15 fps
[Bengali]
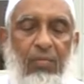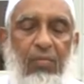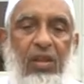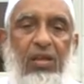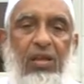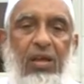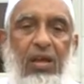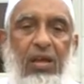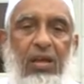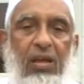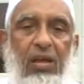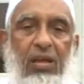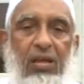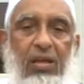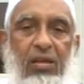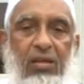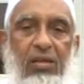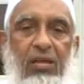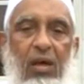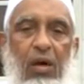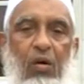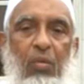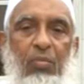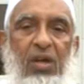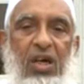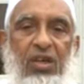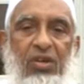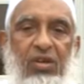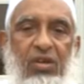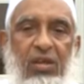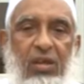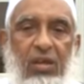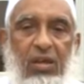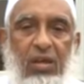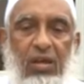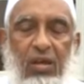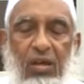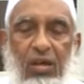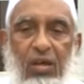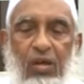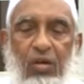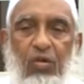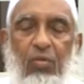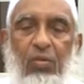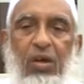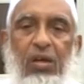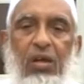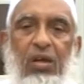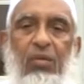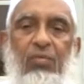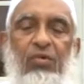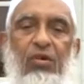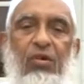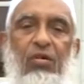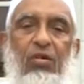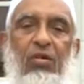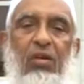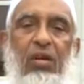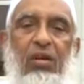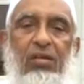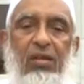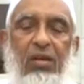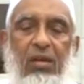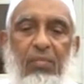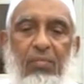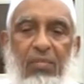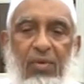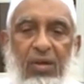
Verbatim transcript: বলতে লাগলেন যাও আমি আসছি নবী করিম সাল্লাহ সাল্লাম